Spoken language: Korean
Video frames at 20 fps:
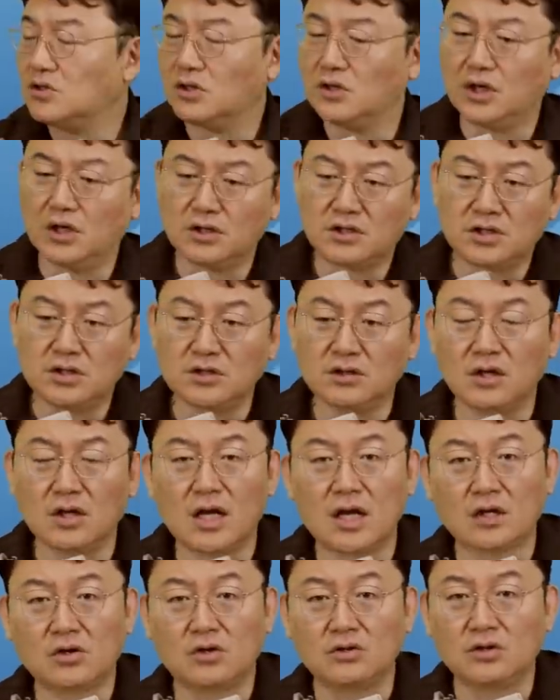저기
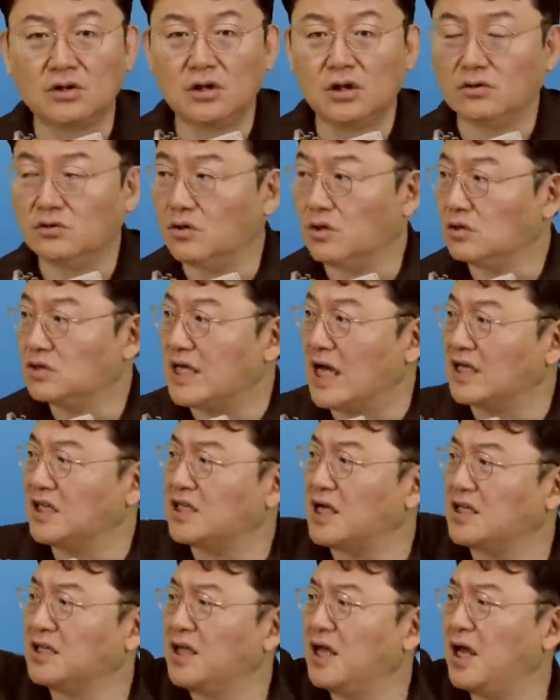증언 하나 더드리려고요장
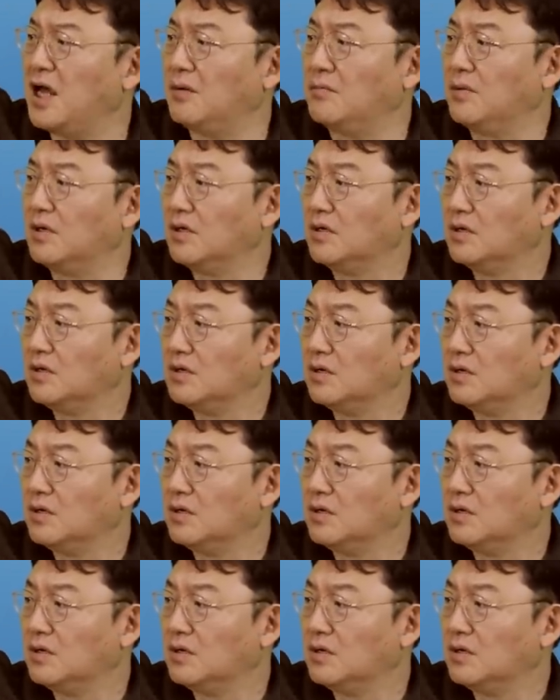기자님! 네.